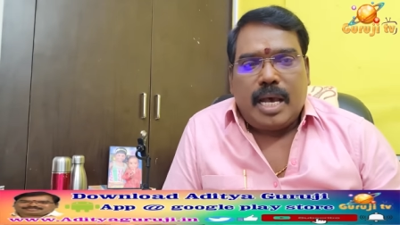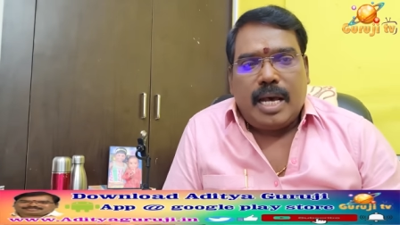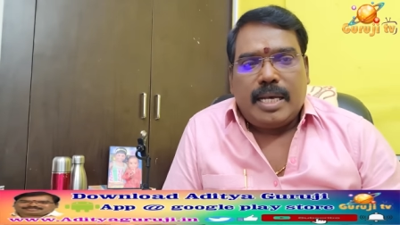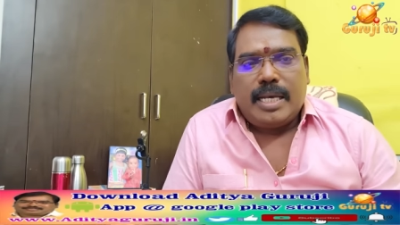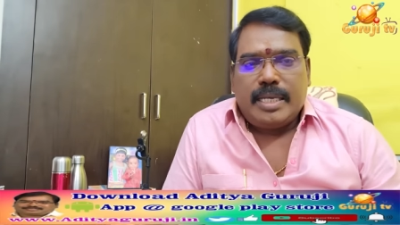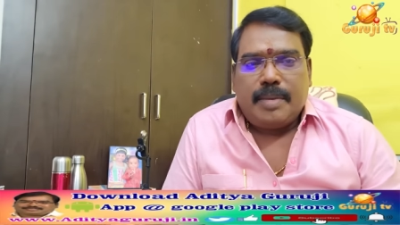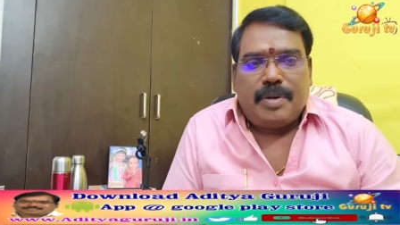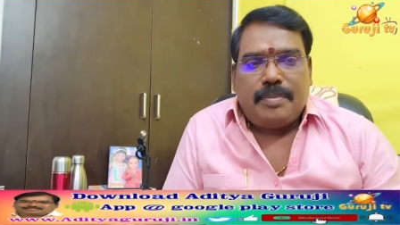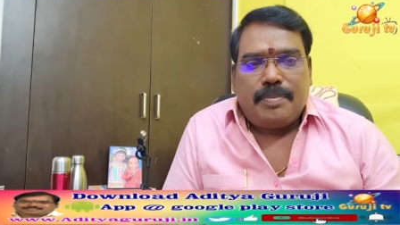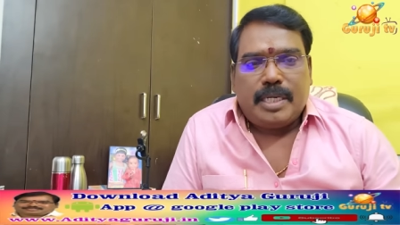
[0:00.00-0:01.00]
ஆக
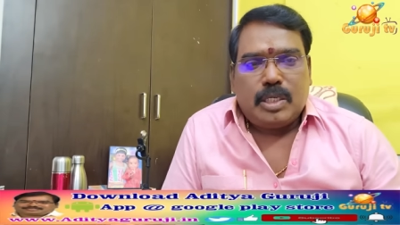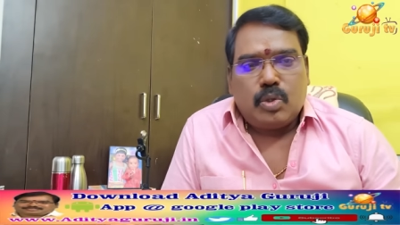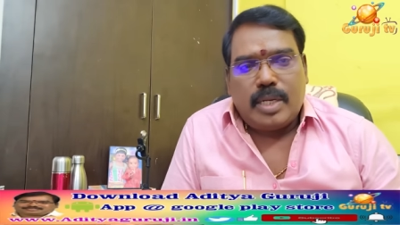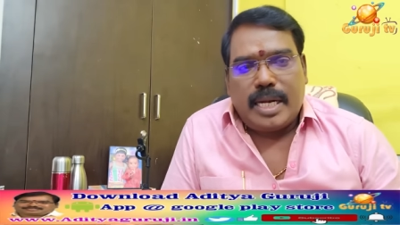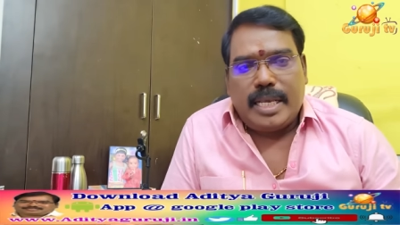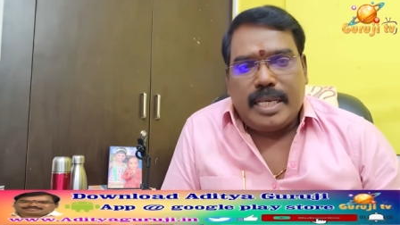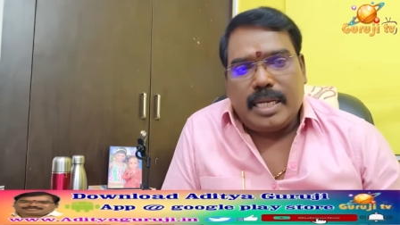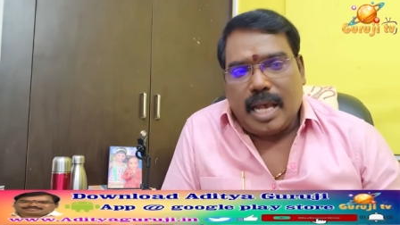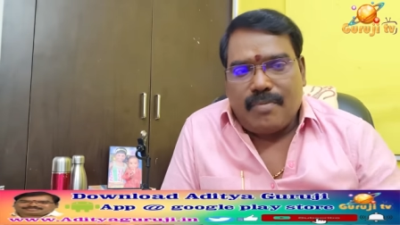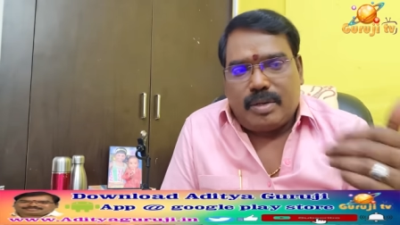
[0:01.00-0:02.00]
எப்படிப்பட்ட சூழ்நிலையில்
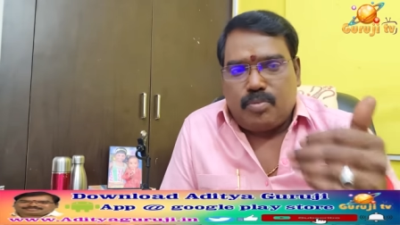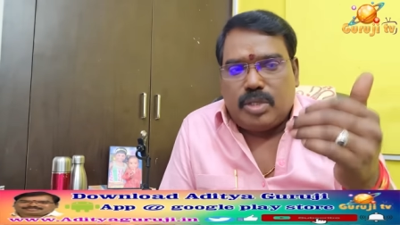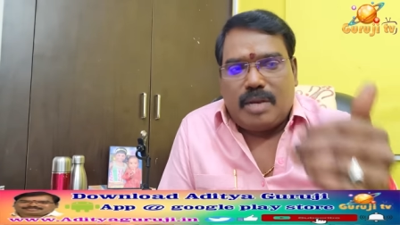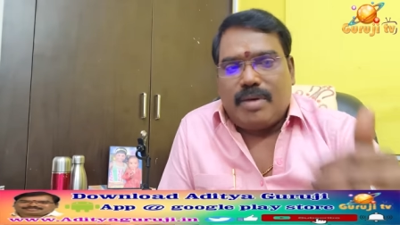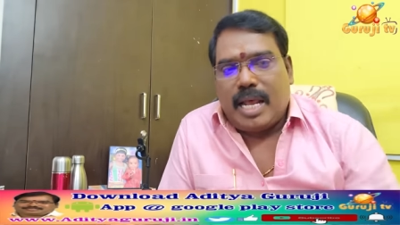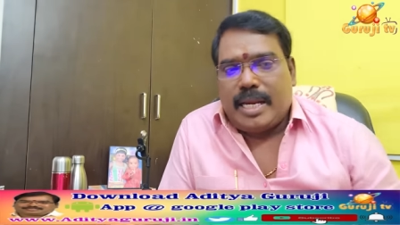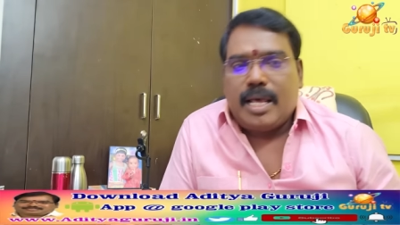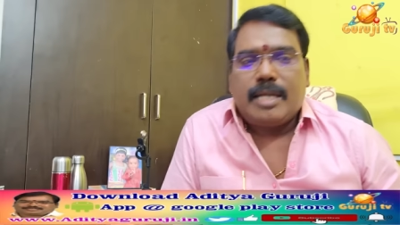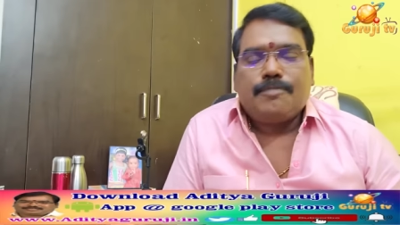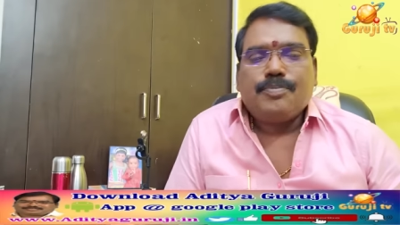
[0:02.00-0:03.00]
அவர் முதல்வரானார்